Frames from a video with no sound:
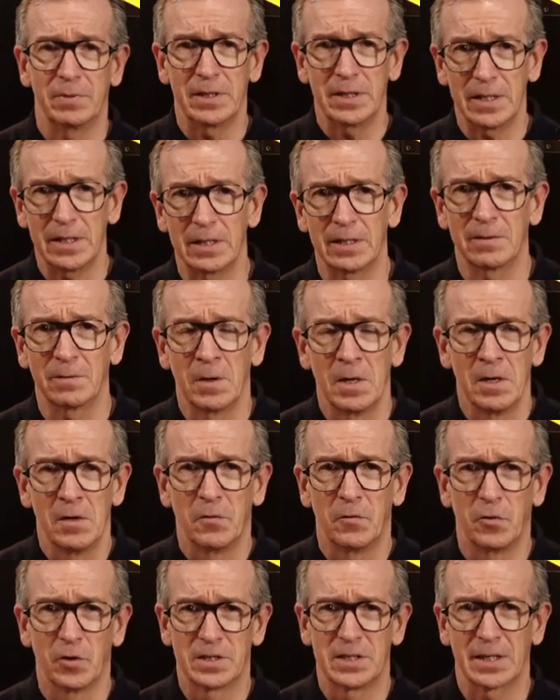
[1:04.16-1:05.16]
ich
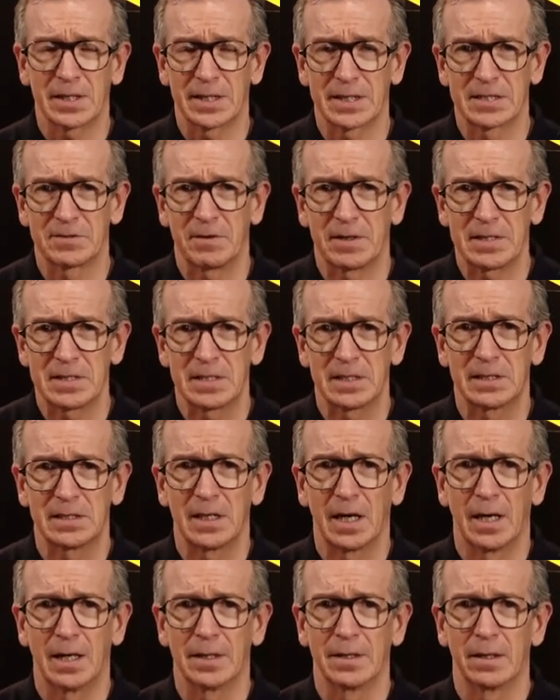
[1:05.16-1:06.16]
vor circa 20
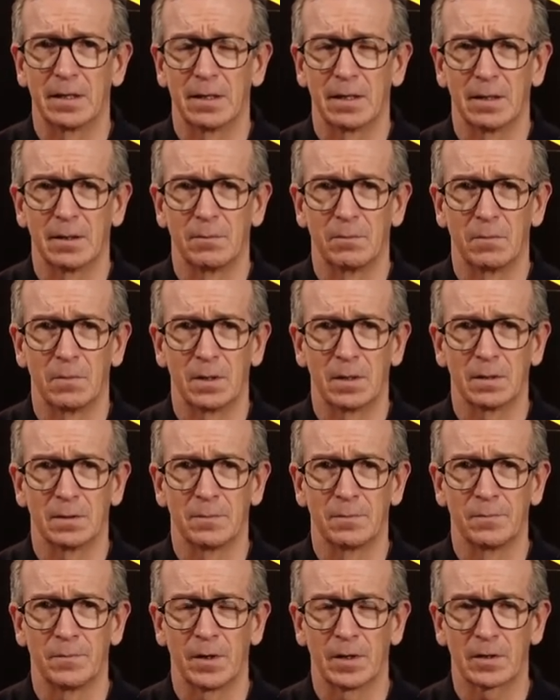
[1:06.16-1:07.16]
Jahren ähm,
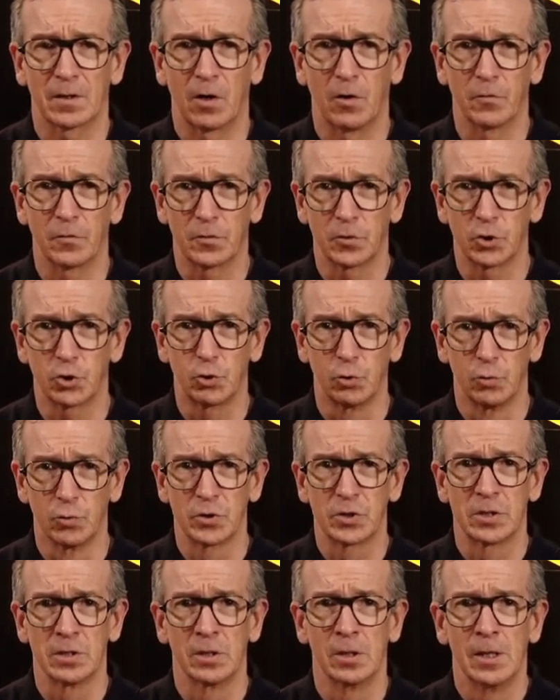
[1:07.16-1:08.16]
ähm, drauf
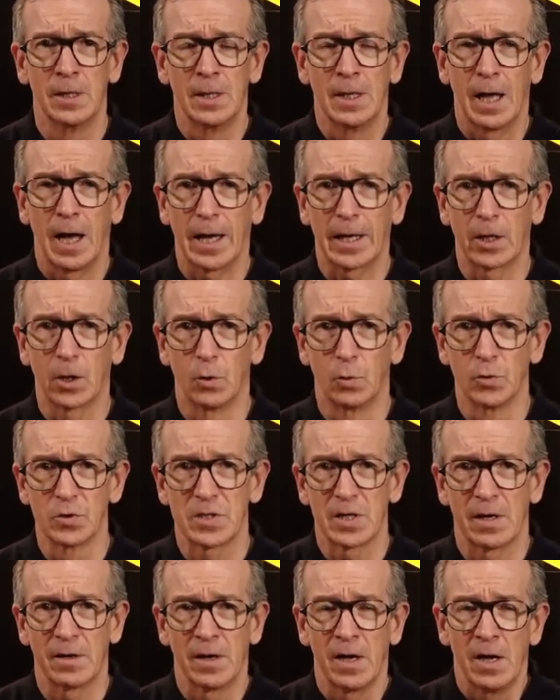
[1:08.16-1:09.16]
gestoßen. Ein
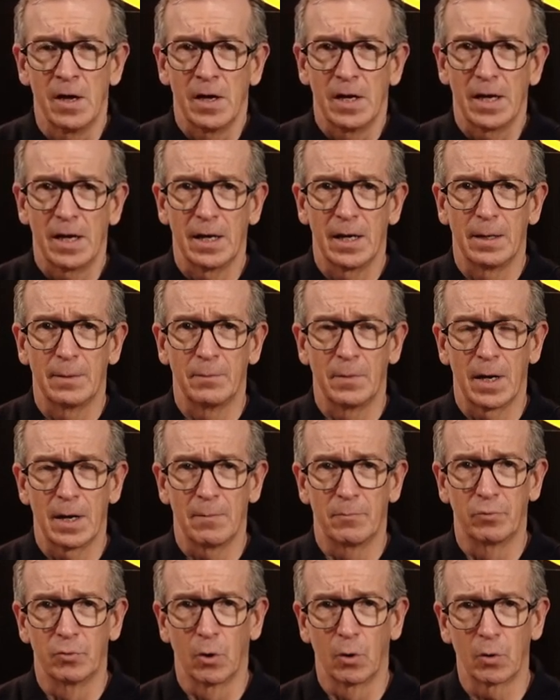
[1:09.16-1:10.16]
großer ähm,
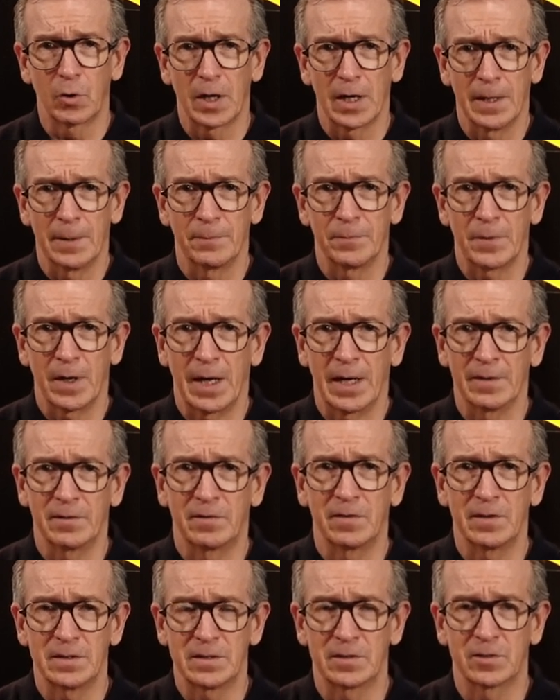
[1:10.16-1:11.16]
Broker hat
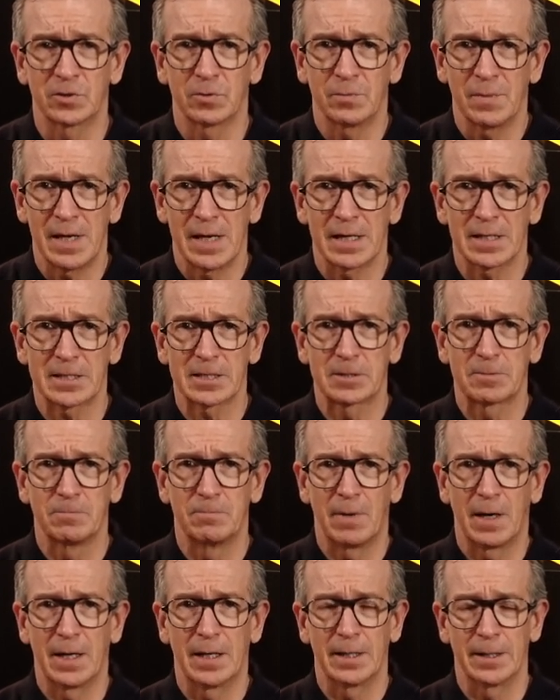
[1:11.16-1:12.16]
dies zum ersten
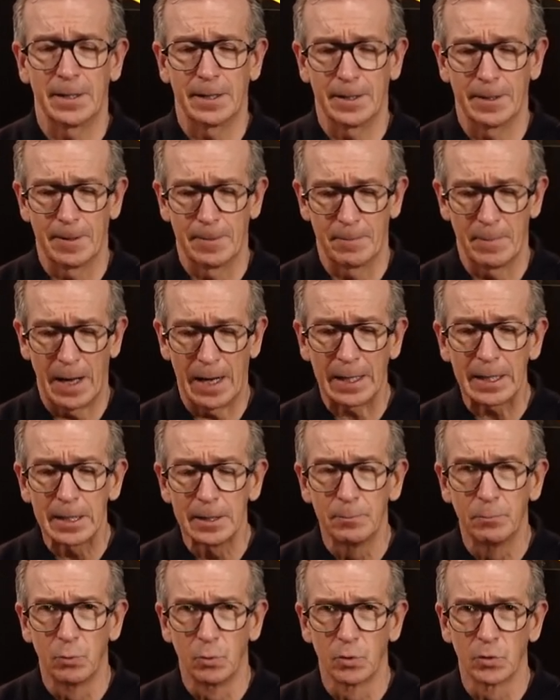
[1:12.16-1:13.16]
Mal ähm,
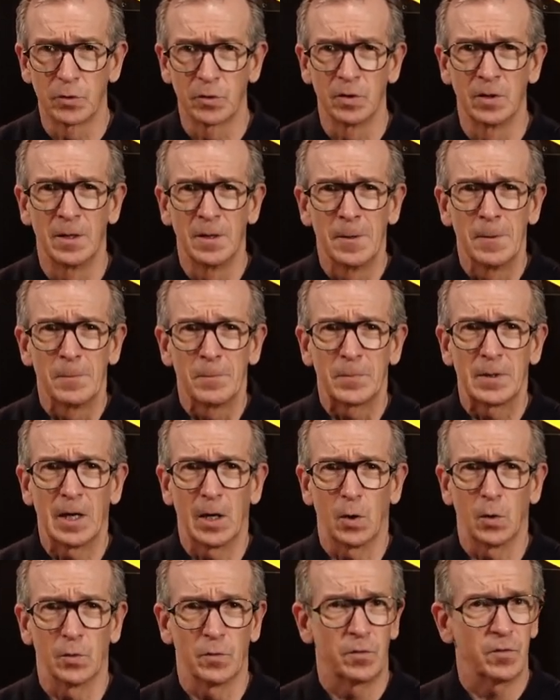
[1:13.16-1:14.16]
angeboten. Ja,
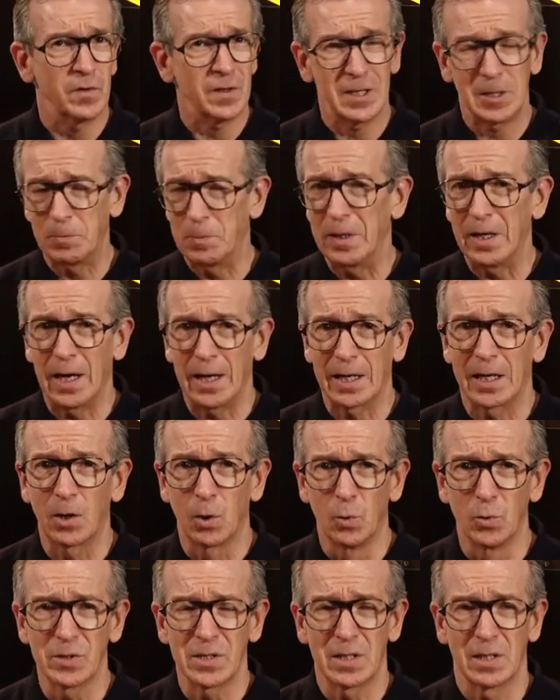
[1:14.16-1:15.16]
und ich bin ein
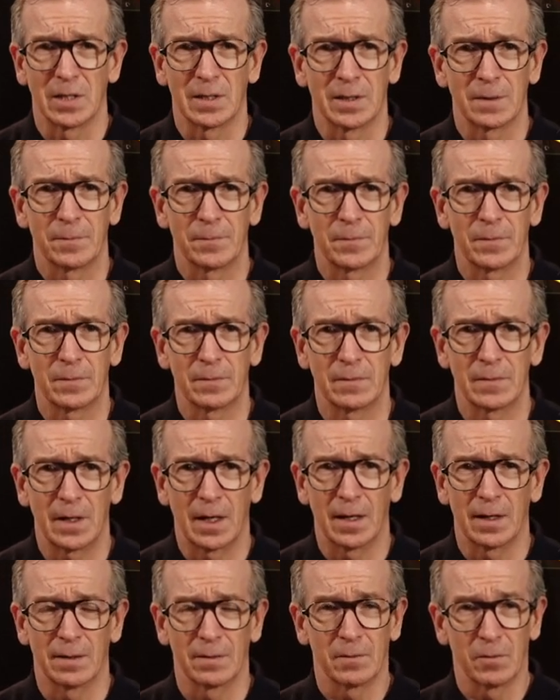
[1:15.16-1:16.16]
großer
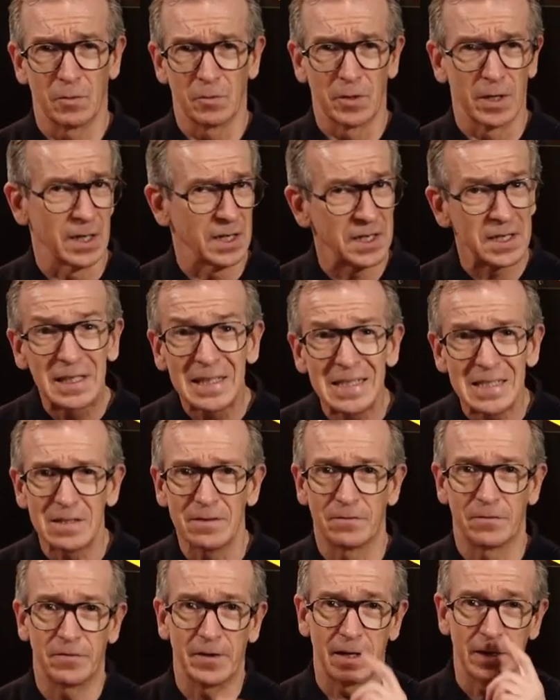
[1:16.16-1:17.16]
ja, oder
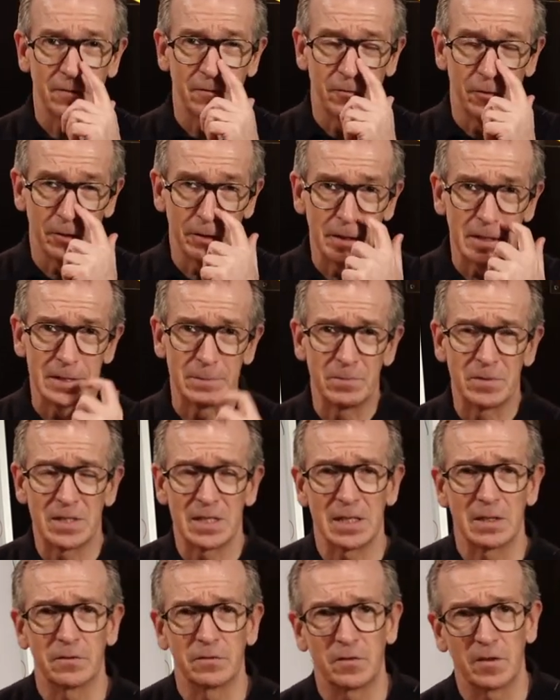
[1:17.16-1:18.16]
Riesenfan von diesem
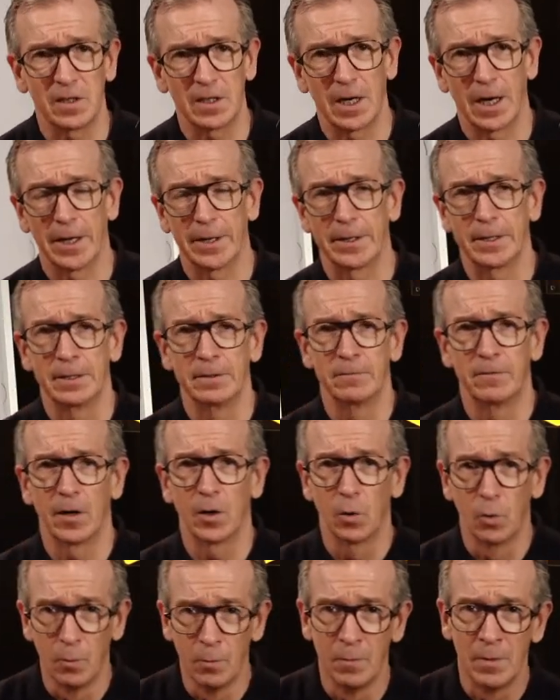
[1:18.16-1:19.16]
CFD-Handel.
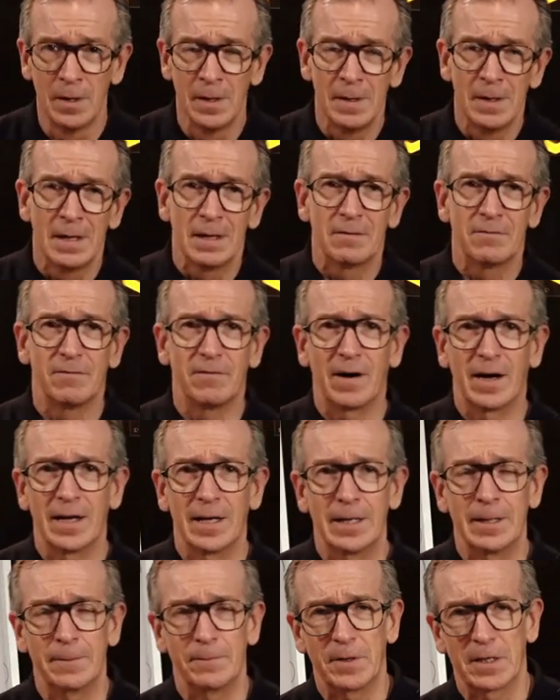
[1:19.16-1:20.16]
Warum?
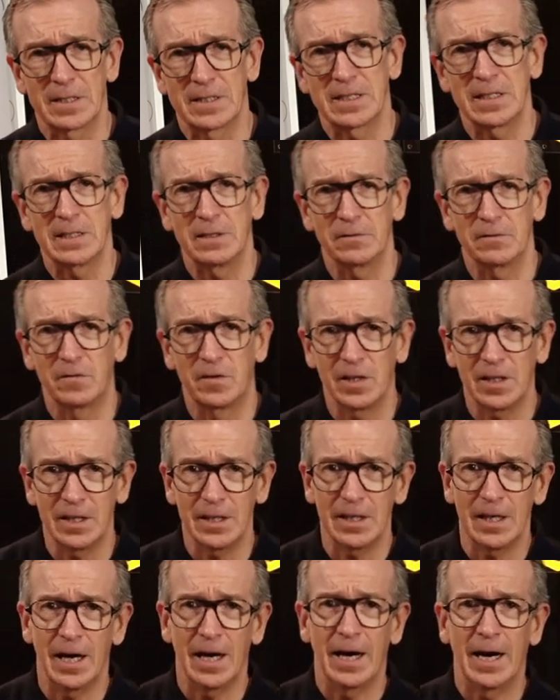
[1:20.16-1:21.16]
Weil der
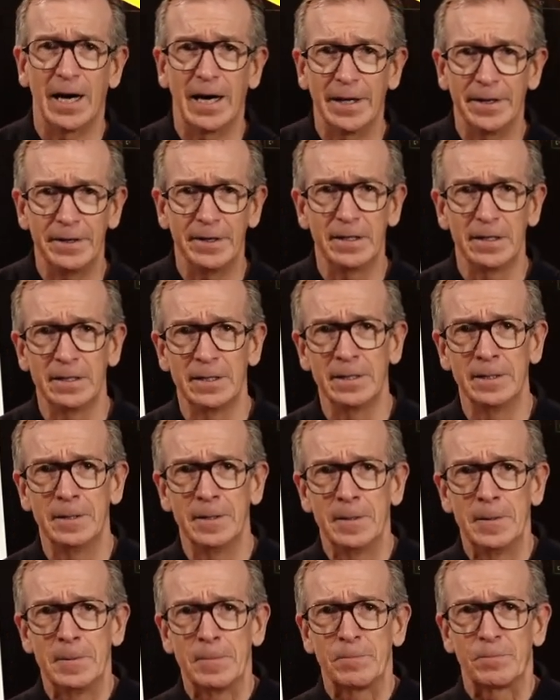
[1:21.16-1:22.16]
CFD-Handel
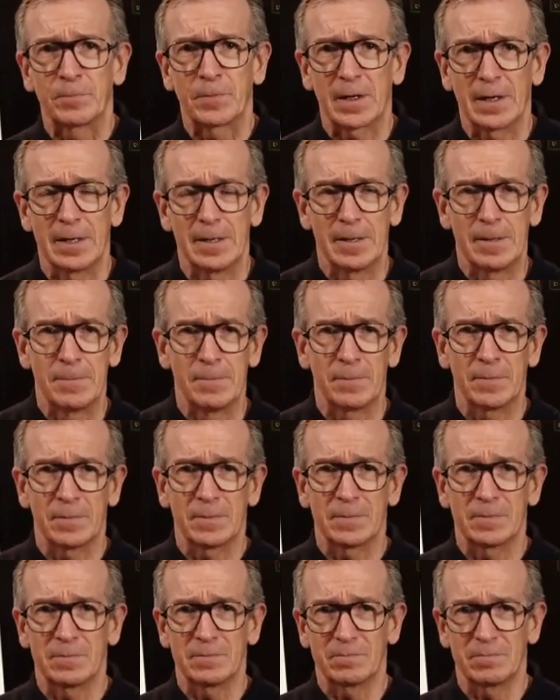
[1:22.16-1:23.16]
ähm,
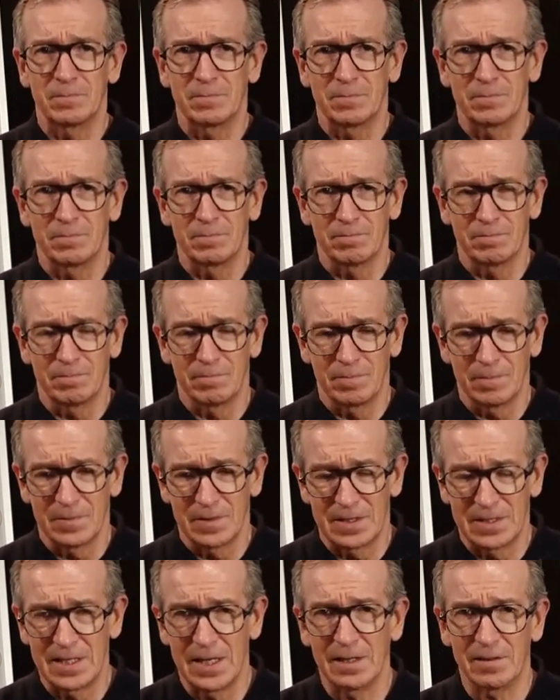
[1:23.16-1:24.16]

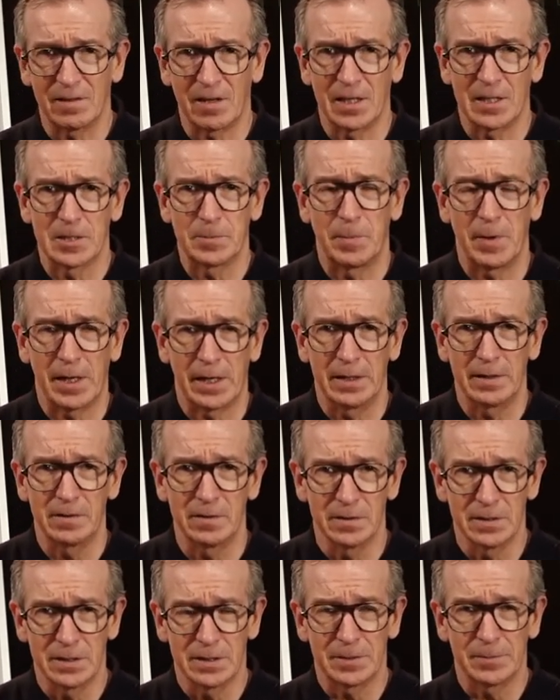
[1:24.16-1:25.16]
sehr transparent
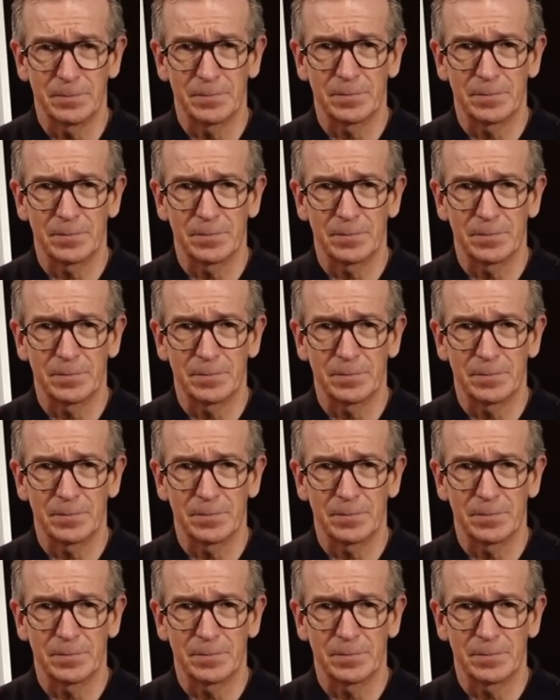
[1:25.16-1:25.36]
ist